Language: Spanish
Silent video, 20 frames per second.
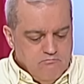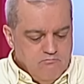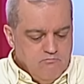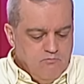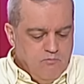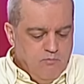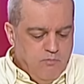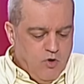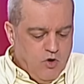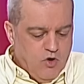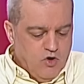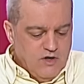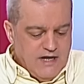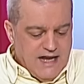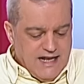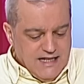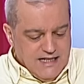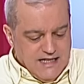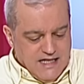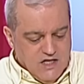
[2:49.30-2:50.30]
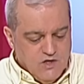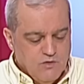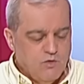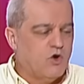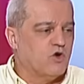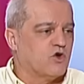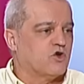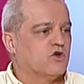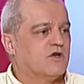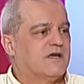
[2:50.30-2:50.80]
Bonal de
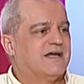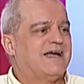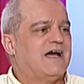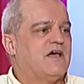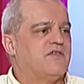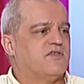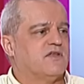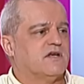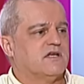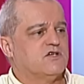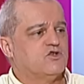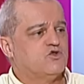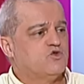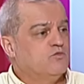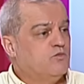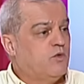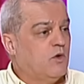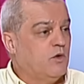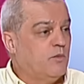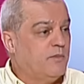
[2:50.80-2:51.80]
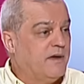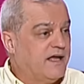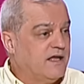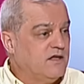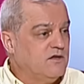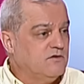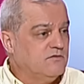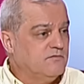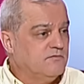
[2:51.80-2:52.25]
Ibor, Cáceres. ¿Es un pueblo pequeño?